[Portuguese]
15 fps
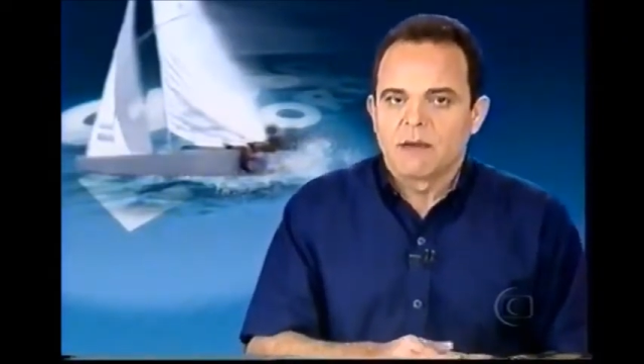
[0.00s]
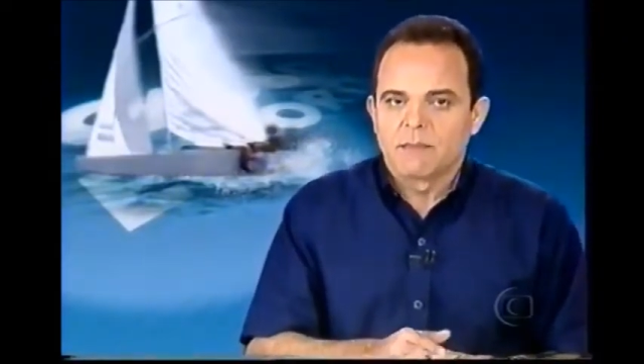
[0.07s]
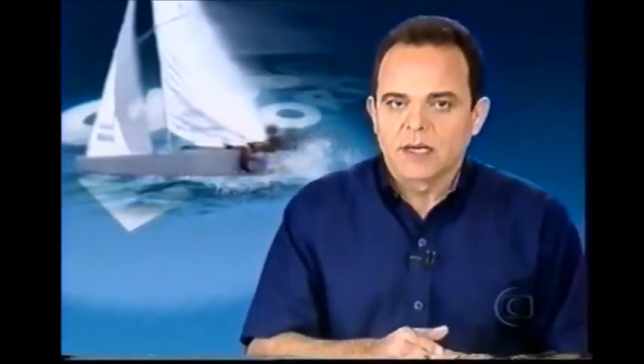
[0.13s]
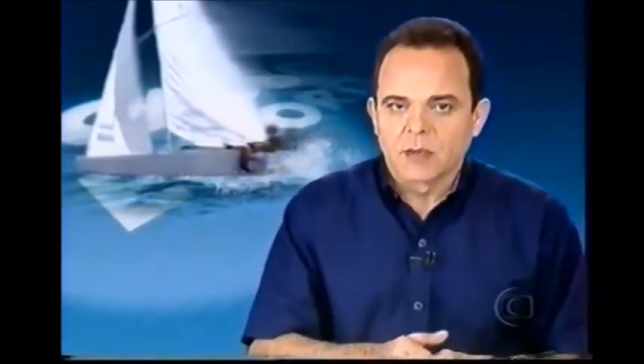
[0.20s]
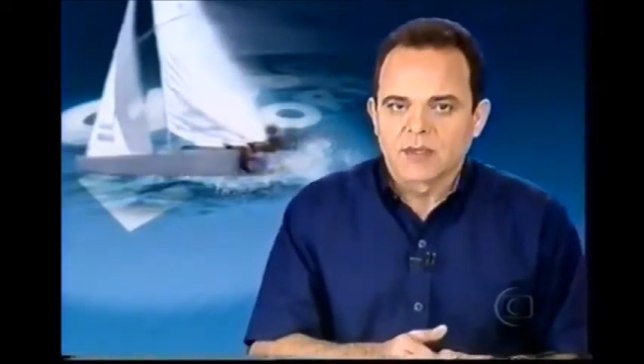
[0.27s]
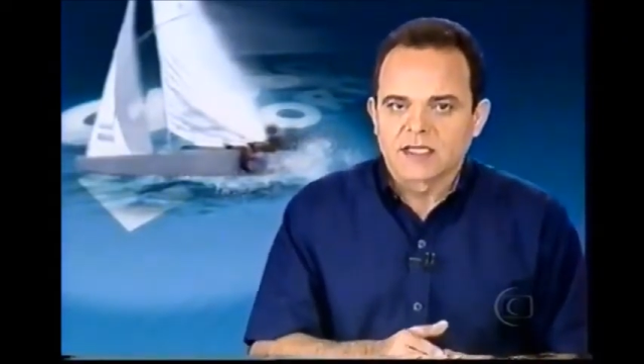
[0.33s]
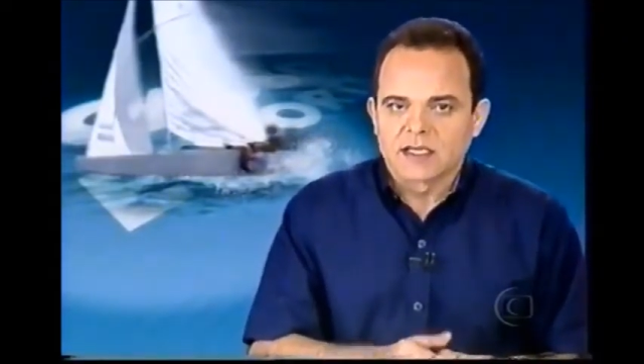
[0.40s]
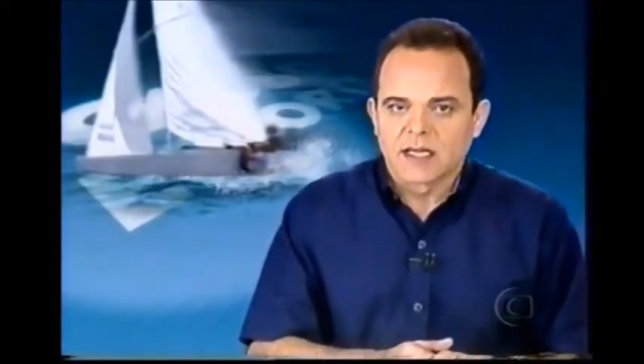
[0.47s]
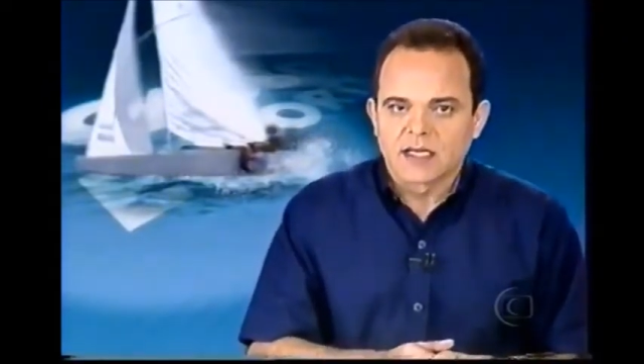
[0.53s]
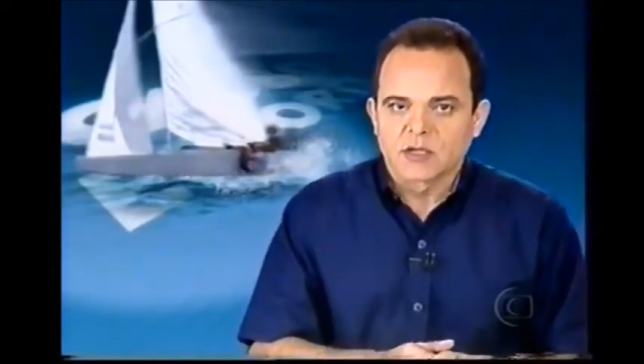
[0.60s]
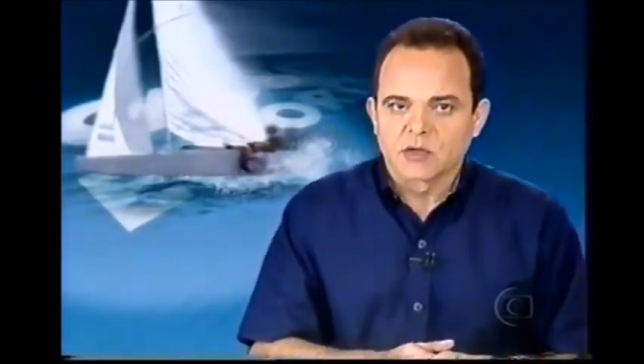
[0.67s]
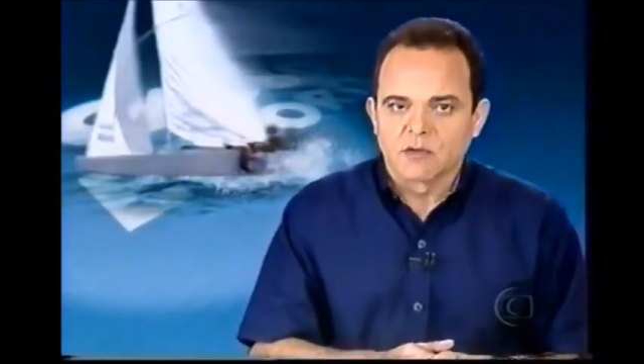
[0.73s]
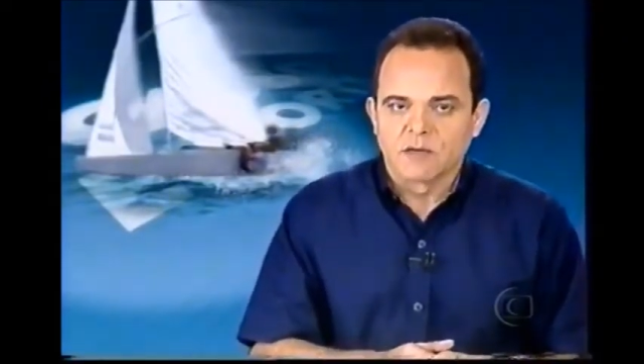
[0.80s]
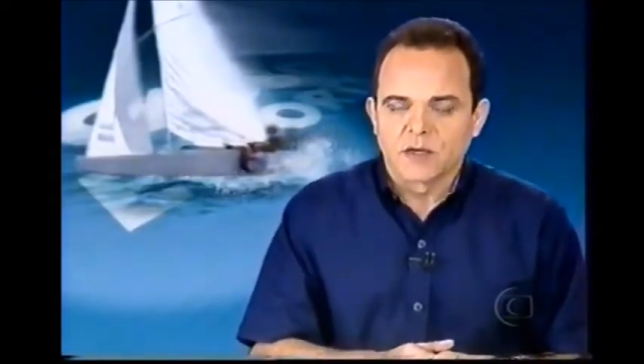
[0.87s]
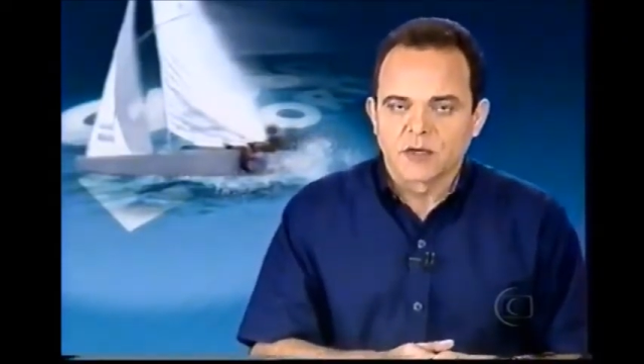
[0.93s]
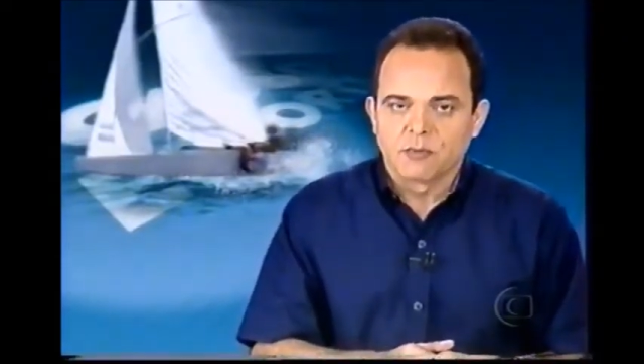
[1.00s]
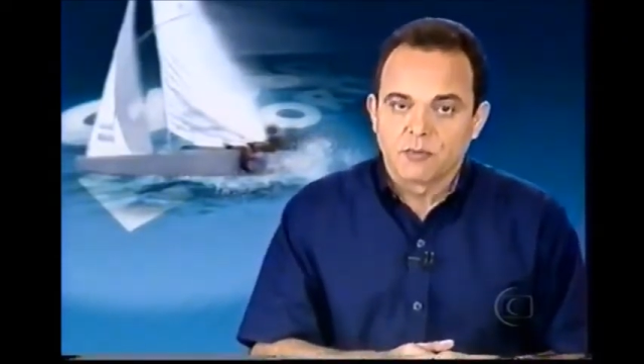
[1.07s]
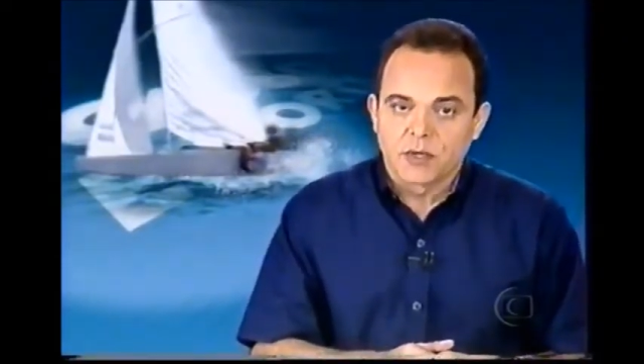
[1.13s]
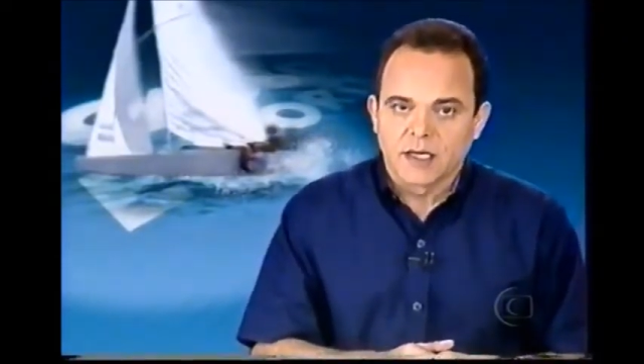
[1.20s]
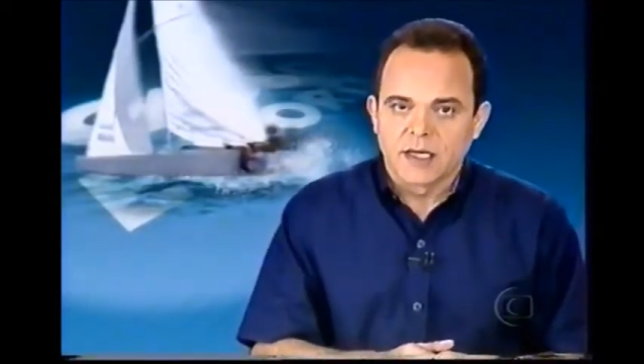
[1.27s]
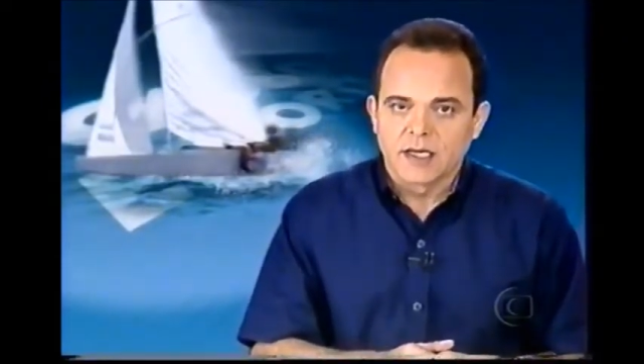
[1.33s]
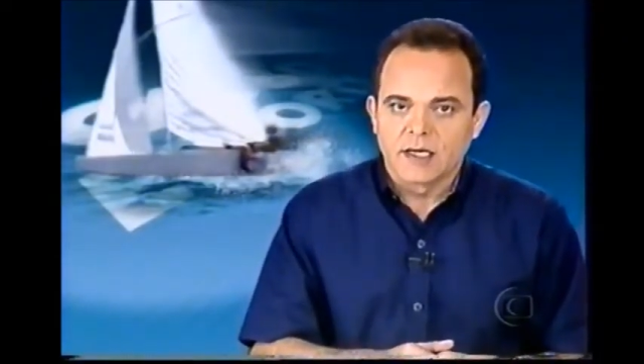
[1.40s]
pelo acidente sofrido
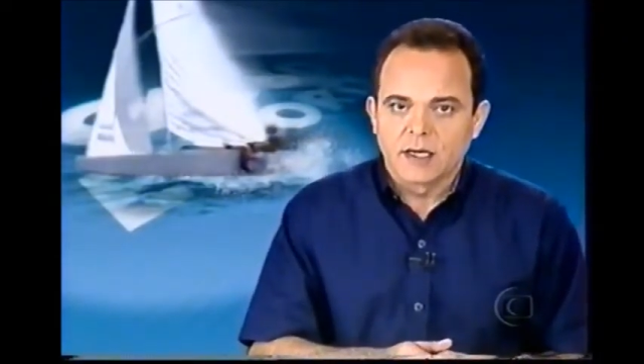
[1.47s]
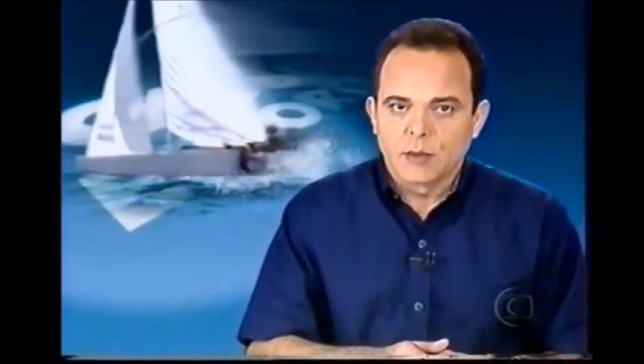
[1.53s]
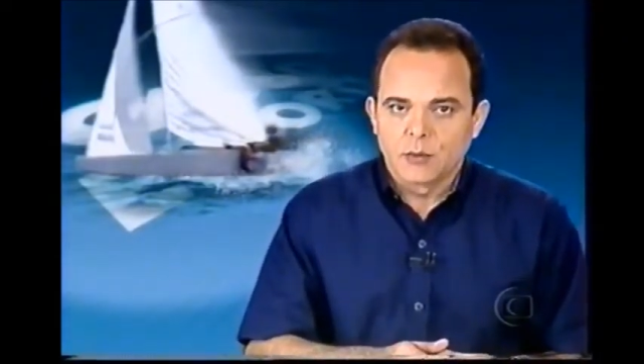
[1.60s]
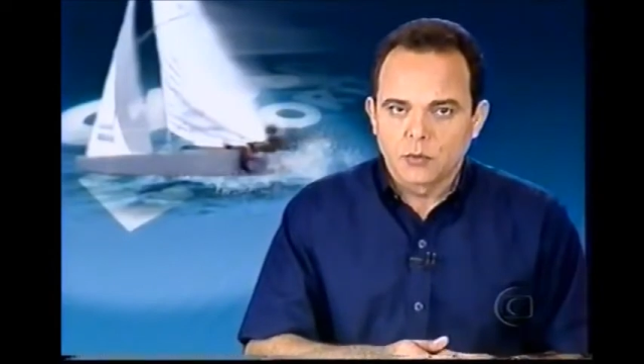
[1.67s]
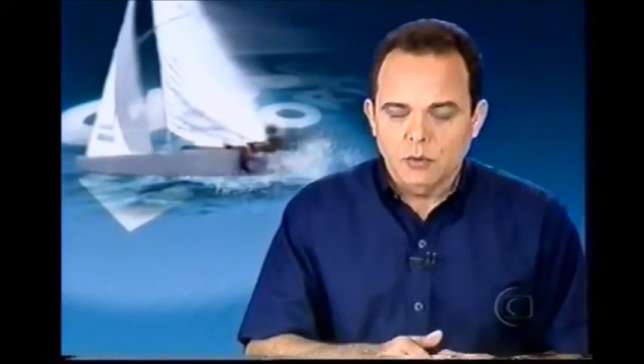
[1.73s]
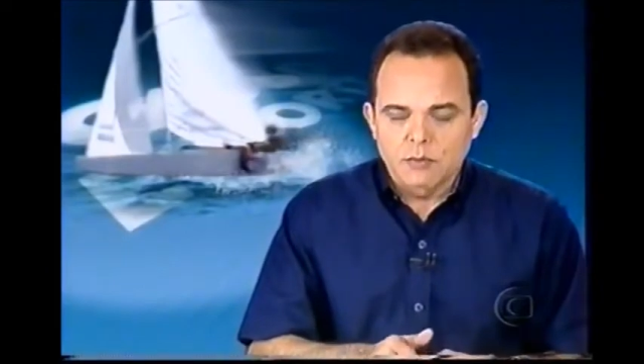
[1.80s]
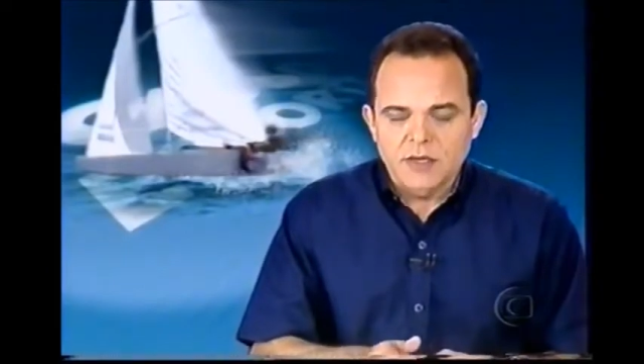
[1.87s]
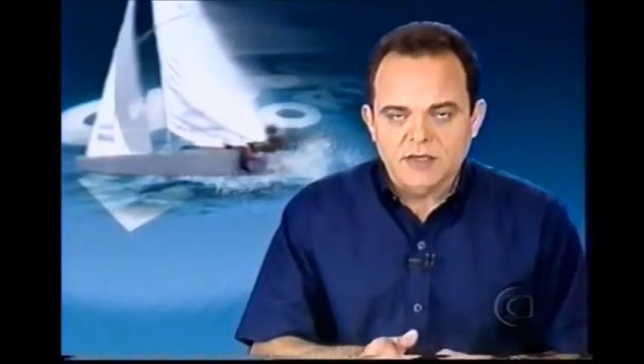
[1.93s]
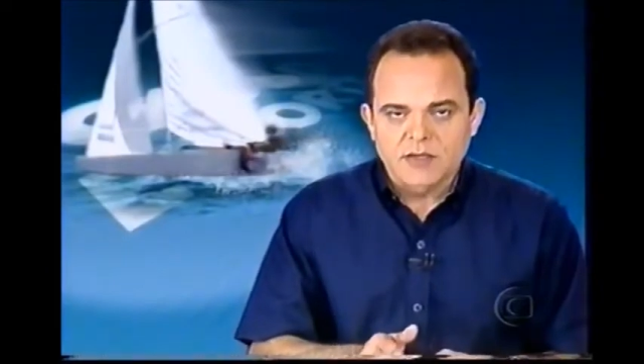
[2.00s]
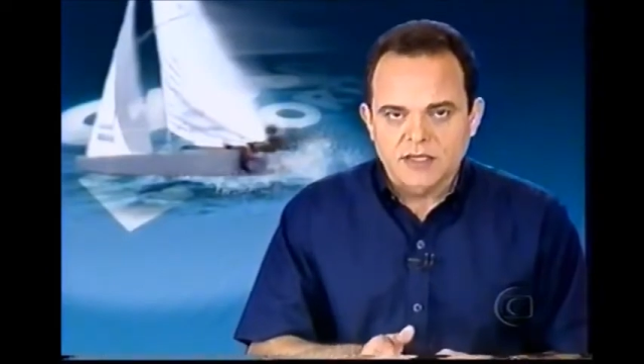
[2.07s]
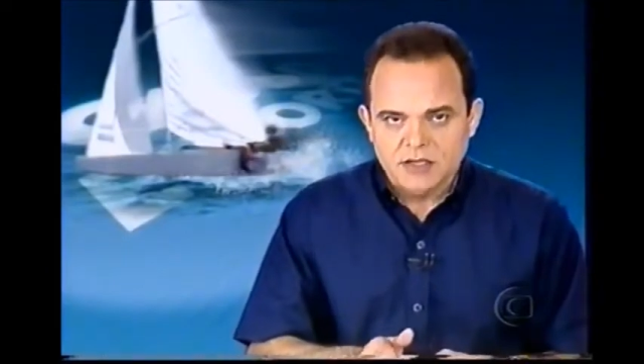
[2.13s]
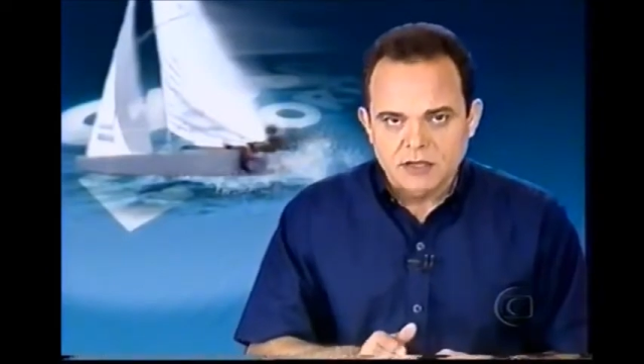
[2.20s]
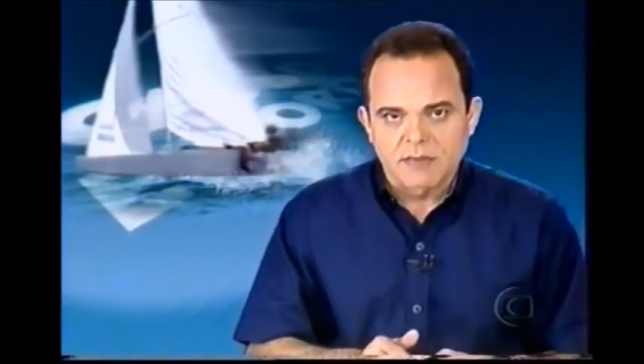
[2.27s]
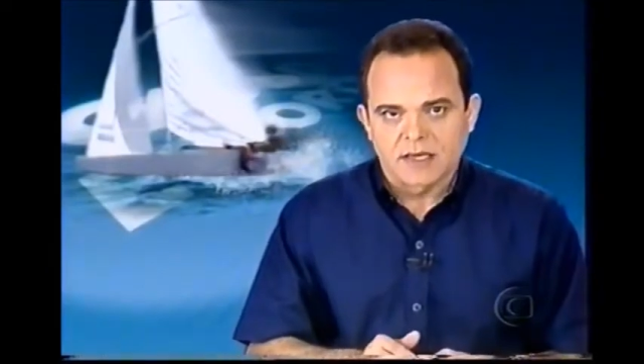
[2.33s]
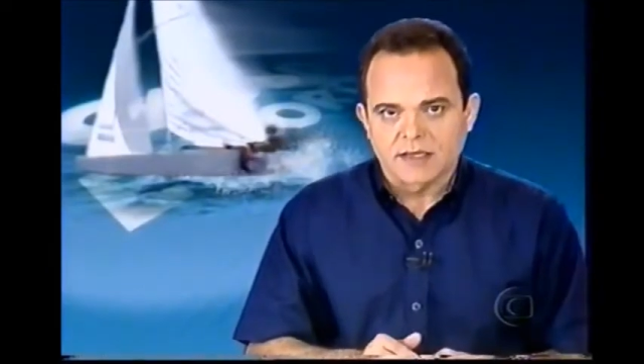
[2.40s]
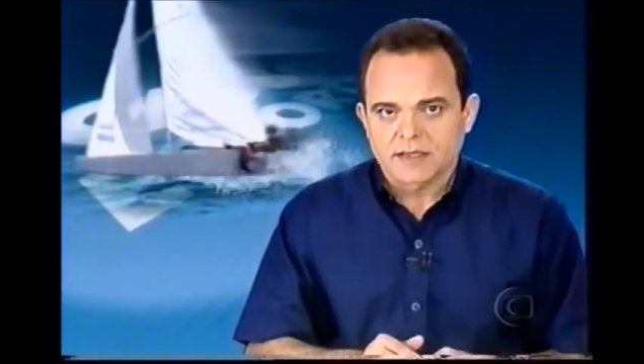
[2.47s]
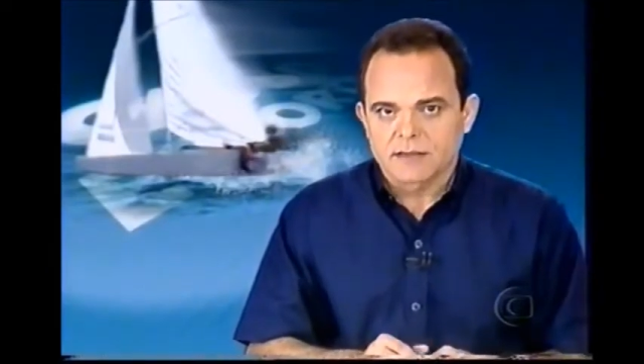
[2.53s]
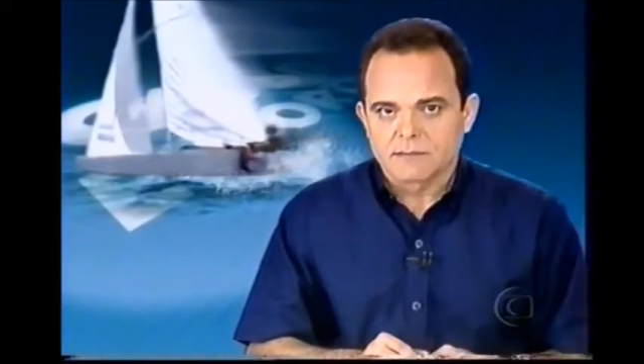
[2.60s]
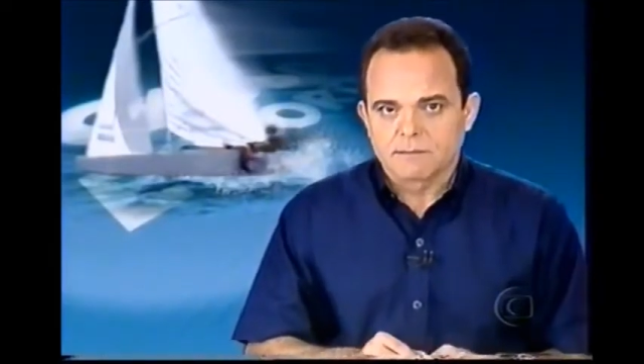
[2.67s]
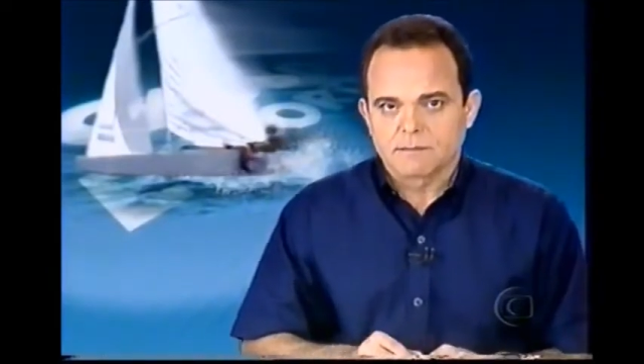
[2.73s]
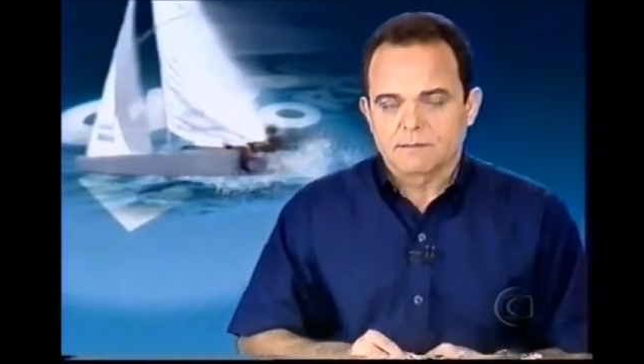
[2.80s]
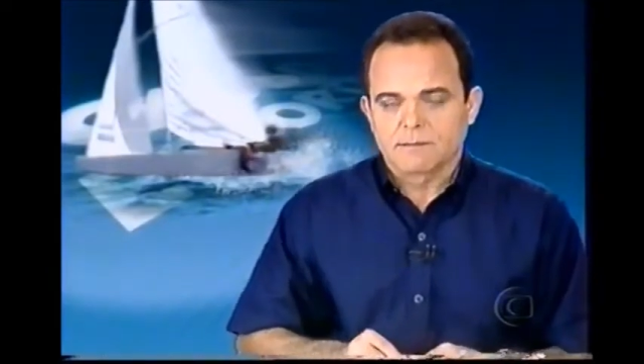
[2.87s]
por ele no começo deste mês.